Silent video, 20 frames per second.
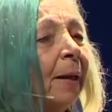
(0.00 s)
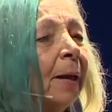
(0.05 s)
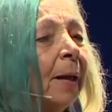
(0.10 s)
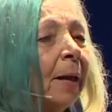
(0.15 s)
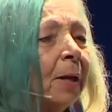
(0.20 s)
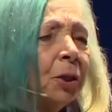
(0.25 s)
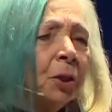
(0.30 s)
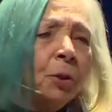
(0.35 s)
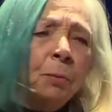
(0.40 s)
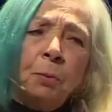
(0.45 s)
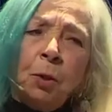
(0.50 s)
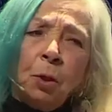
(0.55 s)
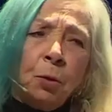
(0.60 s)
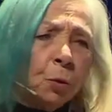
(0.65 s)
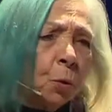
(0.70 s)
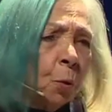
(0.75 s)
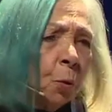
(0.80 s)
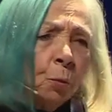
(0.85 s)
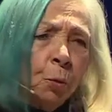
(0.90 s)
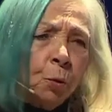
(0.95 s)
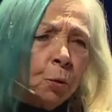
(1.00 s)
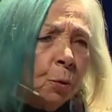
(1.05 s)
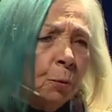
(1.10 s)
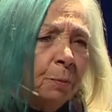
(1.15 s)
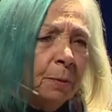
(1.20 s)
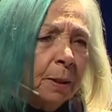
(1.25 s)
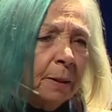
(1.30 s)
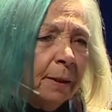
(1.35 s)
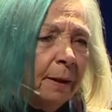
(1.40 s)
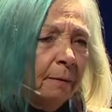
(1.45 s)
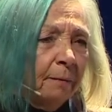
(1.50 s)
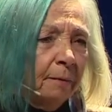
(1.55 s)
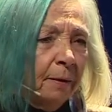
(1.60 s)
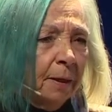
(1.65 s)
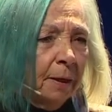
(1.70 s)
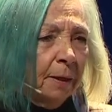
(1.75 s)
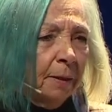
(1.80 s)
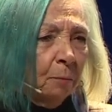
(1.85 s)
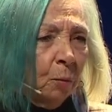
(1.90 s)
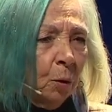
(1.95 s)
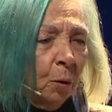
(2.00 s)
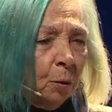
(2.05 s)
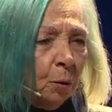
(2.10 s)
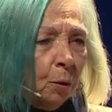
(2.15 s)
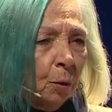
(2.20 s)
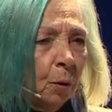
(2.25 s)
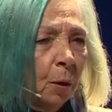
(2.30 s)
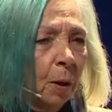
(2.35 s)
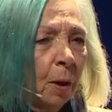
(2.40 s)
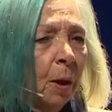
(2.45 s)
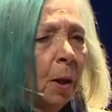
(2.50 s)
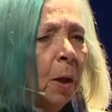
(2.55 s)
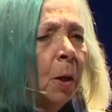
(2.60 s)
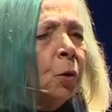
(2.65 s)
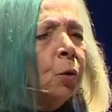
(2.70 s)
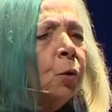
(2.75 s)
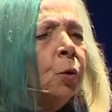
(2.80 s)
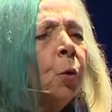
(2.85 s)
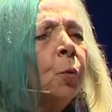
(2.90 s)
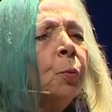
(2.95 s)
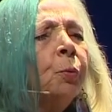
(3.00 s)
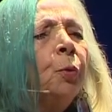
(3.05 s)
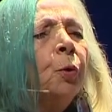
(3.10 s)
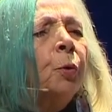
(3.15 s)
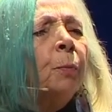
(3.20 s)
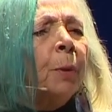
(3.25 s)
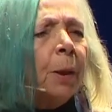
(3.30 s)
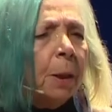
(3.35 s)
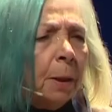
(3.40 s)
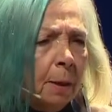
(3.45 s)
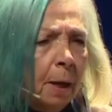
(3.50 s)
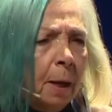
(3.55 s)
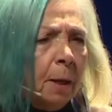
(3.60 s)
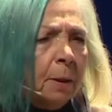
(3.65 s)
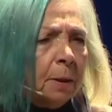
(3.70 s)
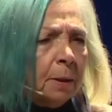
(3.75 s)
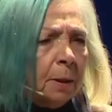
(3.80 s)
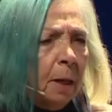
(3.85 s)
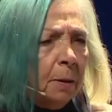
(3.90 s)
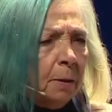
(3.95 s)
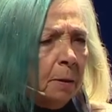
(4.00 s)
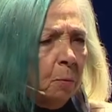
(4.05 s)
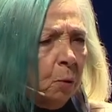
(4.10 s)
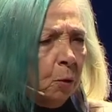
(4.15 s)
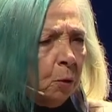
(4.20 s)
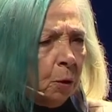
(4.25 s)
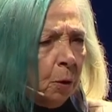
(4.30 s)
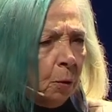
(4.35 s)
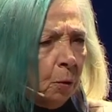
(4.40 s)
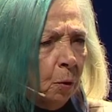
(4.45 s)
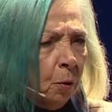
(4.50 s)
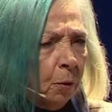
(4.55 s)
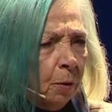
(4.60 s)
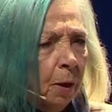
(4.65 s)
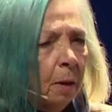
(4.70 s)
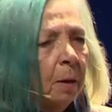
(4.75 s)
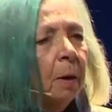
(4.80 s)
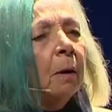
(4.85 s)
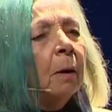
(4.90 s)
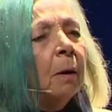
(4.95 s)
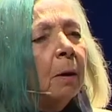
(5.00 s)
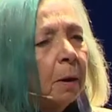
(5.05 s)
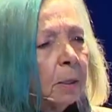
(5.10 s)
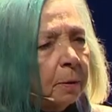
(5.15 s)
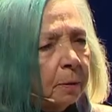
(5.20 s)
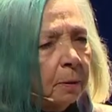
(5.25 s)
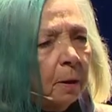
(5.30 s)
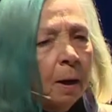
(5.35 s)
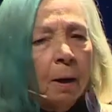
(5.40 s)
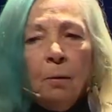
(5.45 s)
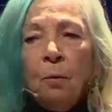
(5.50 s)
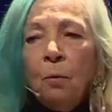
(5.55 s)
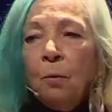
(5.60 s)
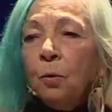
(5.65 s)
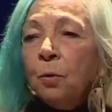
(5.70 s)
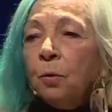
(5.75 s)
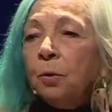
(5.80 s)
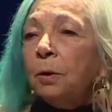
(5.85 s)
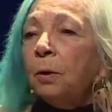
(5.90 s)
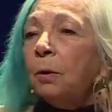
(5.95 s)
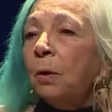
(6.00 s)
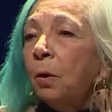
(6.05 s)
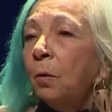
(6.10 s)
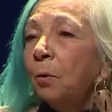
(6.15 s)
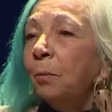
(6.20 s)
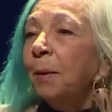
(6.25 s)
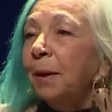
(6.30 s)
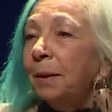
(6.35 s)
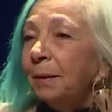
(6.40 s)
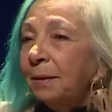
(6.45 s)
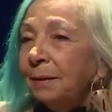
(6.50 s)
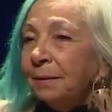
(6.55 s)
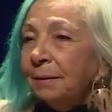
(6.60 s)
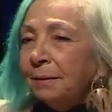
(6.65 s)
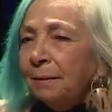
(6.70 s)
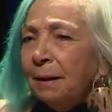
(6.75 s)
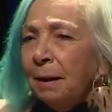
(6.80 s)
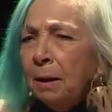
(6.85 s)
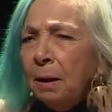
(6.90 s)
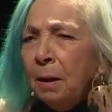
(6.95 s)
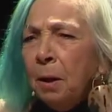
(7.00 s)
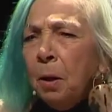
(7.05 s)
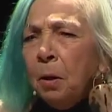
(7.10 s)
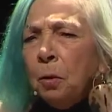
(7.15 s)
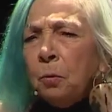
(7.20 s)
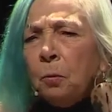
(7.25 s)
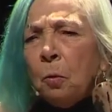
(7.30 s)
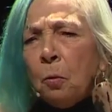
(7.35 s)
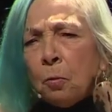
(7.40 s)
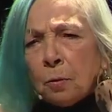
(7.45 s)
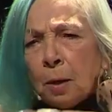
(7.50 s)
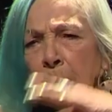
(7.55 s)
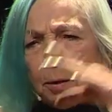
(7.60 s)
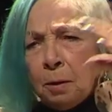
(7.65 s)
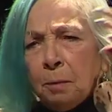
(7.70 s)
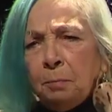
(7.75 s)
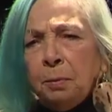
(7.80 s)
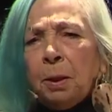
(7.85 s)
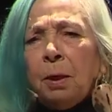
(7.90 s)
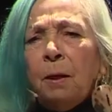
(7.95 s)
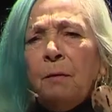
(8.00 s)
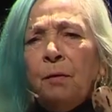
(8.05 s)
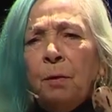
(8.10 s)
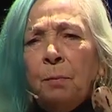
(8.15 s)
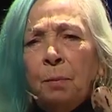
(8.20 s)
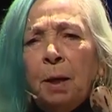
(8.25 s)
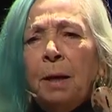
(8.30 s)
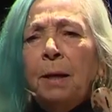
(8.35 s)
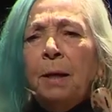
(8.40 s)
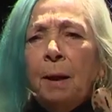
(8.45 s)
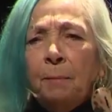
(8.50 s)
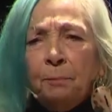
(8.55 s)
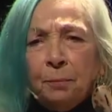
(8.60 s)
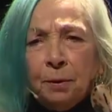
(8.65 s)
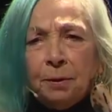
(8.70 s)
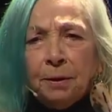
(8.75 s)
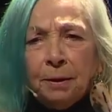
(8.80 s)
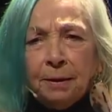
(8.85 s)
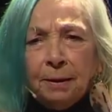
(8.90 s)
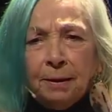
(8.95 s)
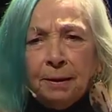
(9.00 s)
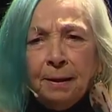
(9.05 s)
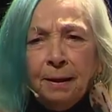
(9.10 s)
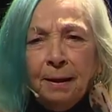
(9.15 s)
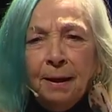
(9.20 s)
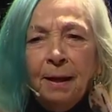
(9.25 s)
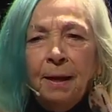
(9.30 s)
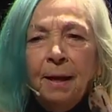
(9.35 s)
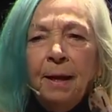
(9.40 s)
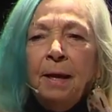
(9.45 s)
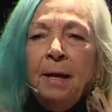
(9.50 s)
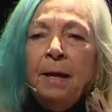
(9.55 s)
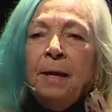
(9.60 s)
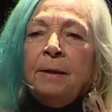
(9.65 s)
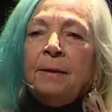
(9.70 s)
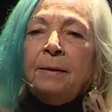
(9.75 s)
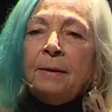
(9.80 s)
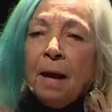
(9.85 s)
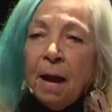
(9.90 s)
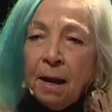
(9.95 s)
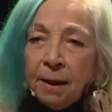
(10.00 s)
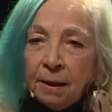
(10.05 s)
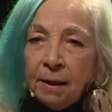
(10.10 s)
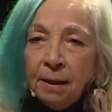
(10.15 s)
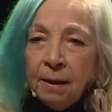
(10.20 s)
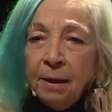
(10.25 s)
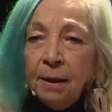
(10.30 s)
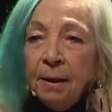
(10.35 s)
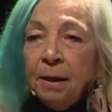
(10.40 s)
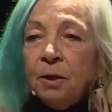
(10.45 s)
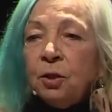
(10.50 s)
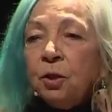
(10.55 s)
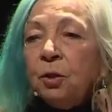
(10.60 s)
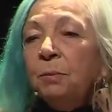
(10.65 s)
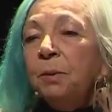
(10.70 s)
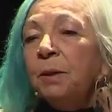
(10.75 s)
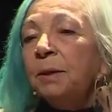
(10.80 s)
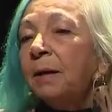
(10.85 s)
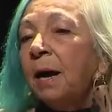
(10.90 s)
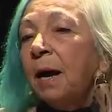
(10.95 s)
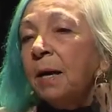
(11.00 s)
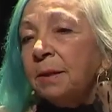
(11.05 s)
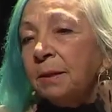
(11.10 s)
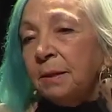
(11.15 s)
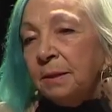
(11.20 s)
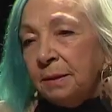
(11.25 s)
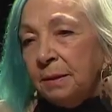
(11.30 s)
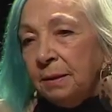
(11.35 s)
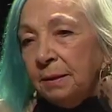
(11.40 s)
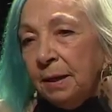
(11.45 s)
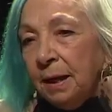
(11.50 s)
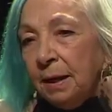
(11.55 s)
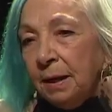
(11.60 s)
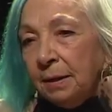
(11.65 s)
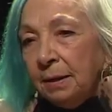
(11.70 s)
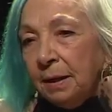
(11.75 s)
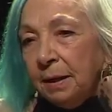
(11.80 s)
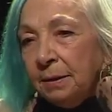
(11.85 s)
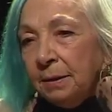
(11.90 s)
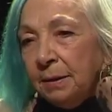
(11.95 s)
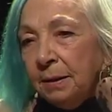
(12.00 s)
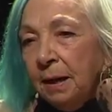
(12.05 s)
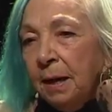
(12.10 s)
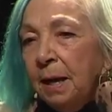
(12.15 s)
Eşimle çok mutlu bir evliliğim oldu. Çok büyük paralar kazandım Ortaköy'de. Hatta Koytaköy Meydanı'nda dört katlı bir kafe bile yaptırdık. Ta ki eşimin rahatsızlığına kadar.